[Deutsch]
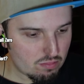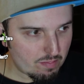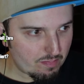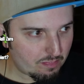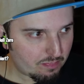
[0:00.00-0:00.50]

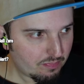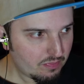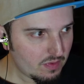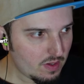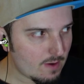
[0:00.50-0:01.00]
Boah,
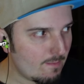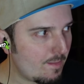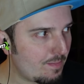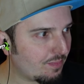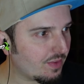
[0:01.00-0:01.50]
geil!
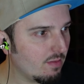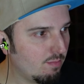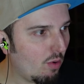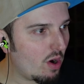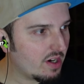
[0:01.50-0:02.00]

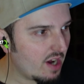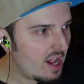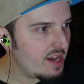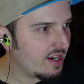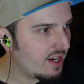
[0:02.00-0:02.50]
Boah,
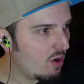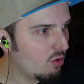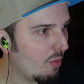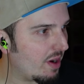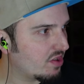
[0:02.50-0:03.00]
geil, genau,
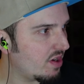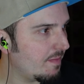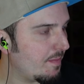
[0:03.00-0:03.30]
Kobacan.